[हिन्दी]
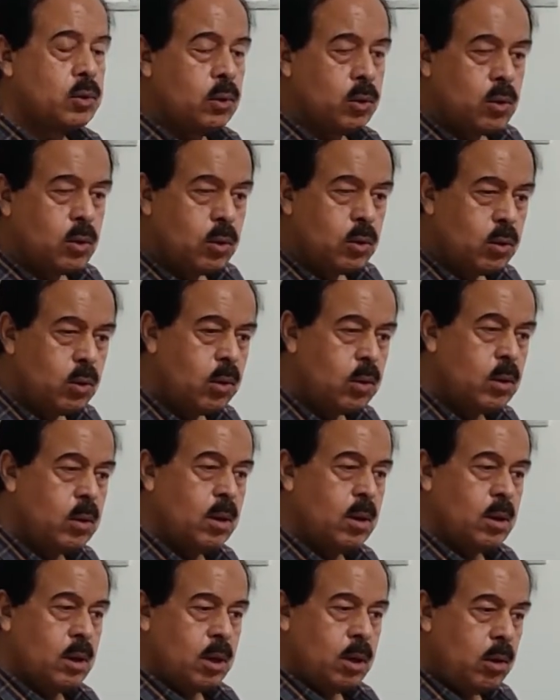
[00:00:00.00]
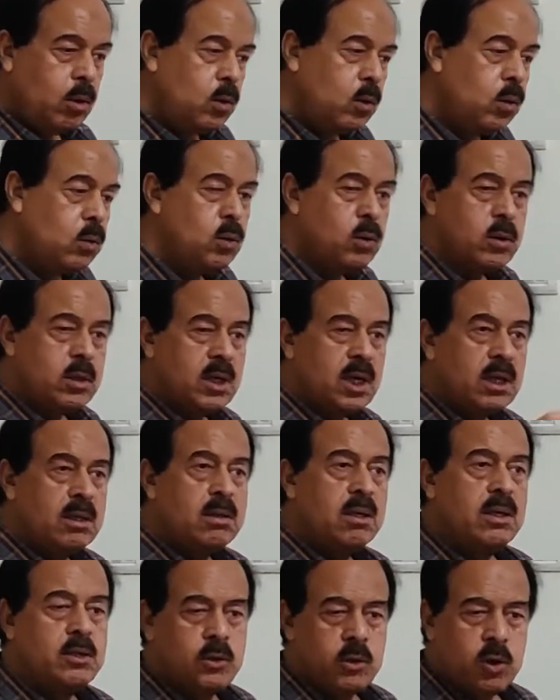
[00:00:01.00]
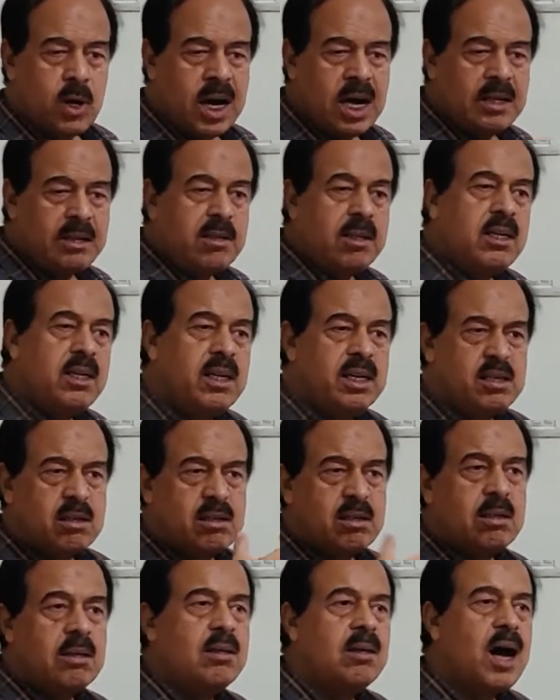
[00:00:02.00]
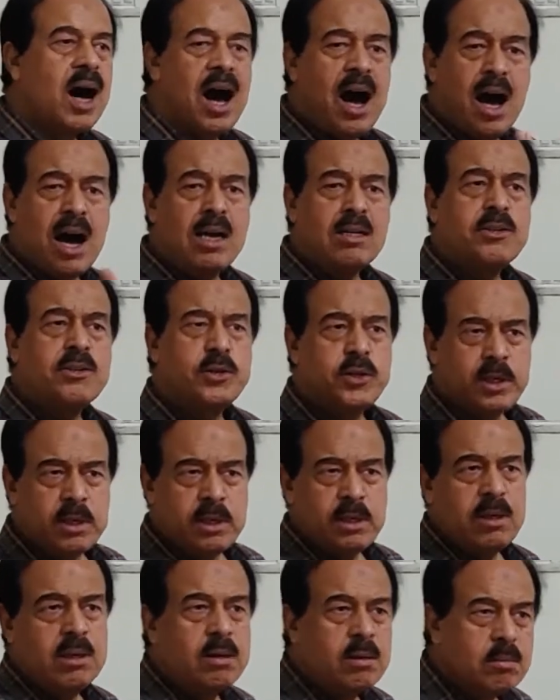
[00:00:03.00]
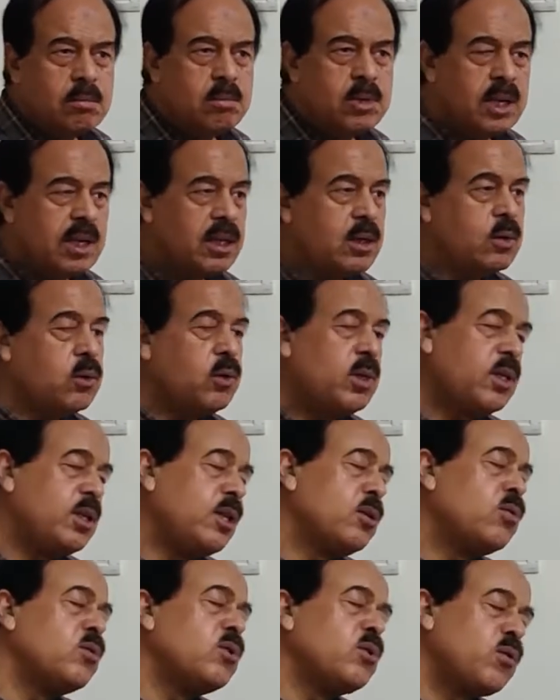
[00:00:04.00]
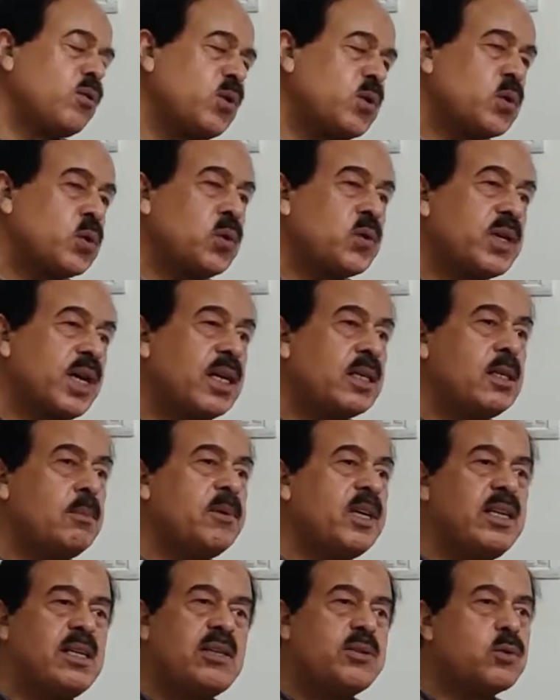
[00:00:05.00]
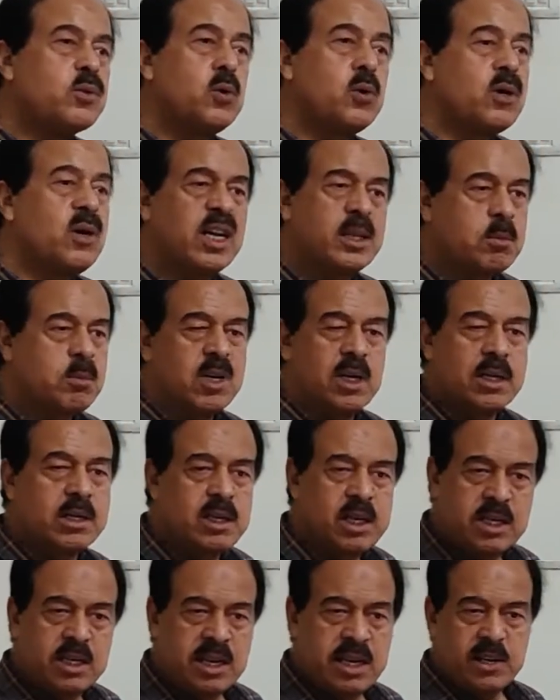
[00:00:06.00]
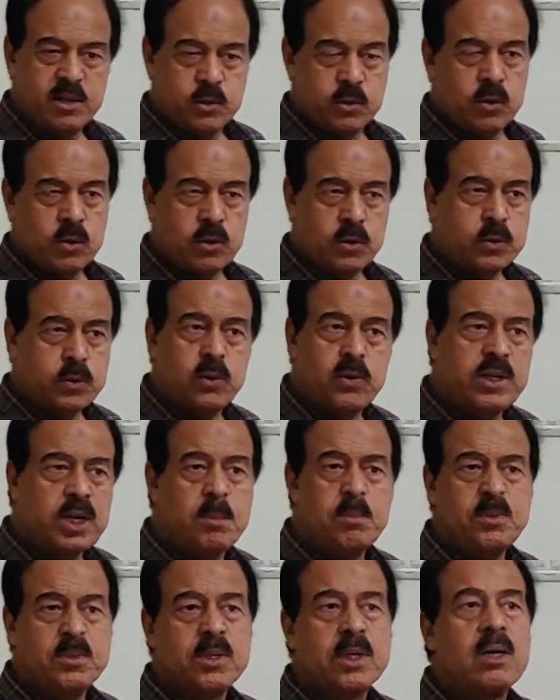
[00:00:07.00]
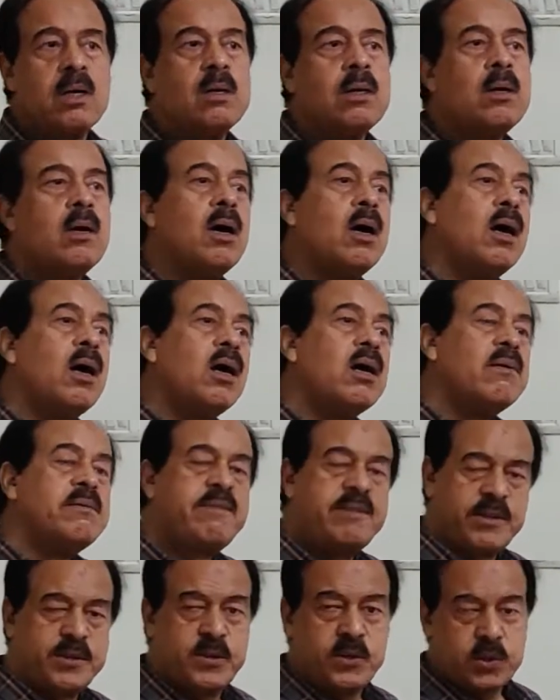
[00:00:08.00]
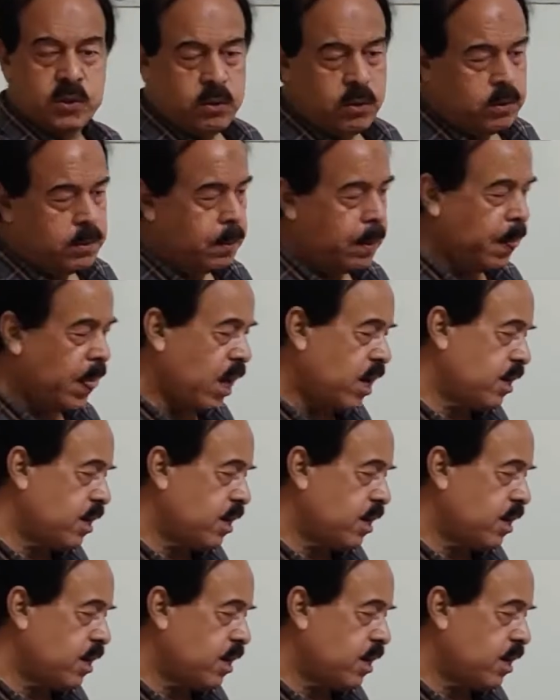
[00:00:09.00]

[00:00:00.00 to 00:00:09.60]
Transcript: तो लोगों के अंदर जो अंदर एक आग सी लगी हुई थी तो उन्होंने सोचा कि भाई इसको ख़त्म कर दिया जाए इसको किसको जेम्स फर्स्ट को